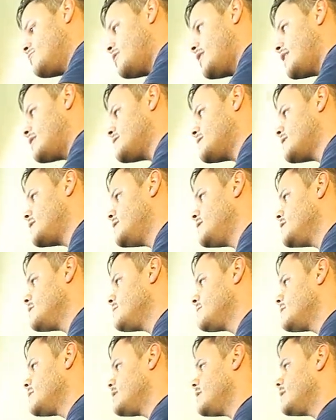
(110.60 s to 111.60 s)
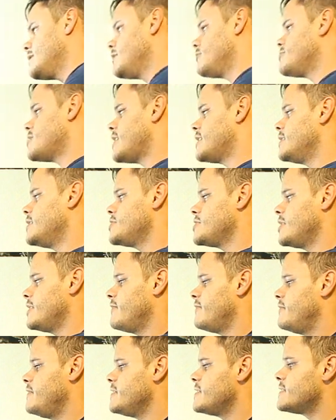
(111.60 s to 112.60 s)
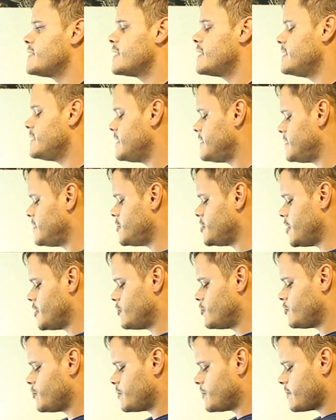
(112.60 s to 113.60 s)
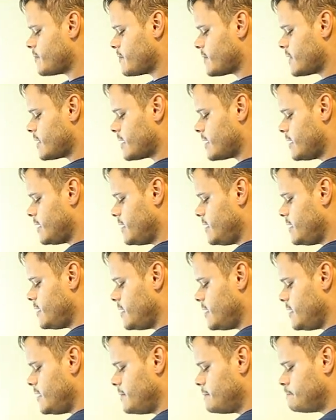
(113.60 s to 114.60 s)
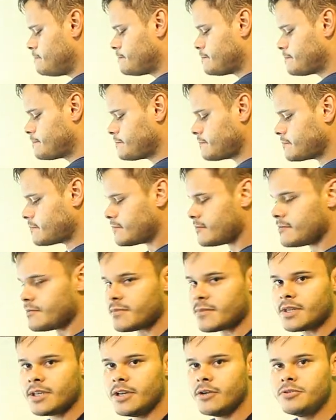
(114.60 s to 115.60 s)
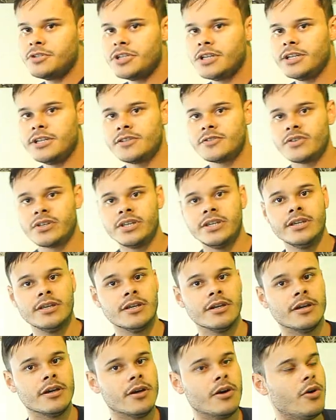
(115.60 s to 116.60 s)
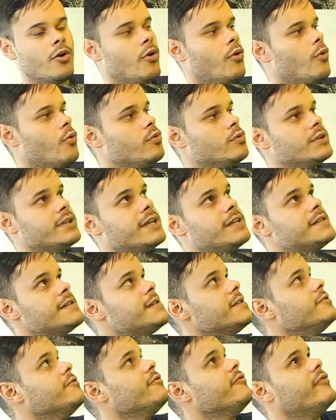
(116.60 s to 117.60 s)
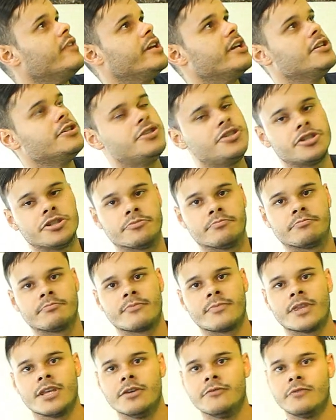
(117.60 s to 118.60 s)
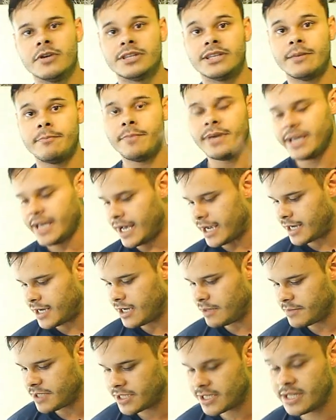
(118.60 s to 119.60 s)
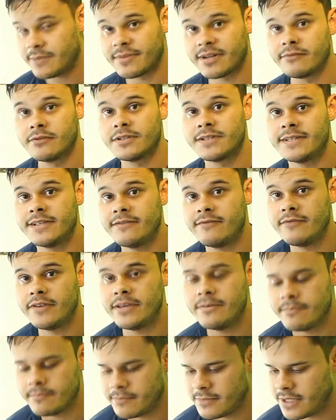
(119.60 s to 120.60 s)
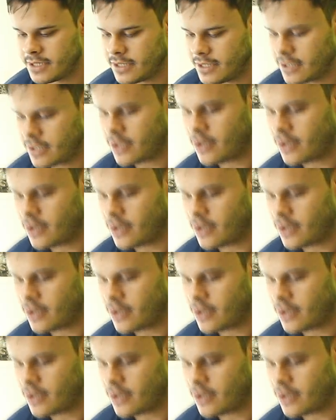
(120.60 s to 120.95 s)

né? No caso aqui, eu já deixo ela fixa aqui desse jeito. E aí, eu utilizo aqui um tecido verde. Eu vou até pegar a câmera aqui para você ver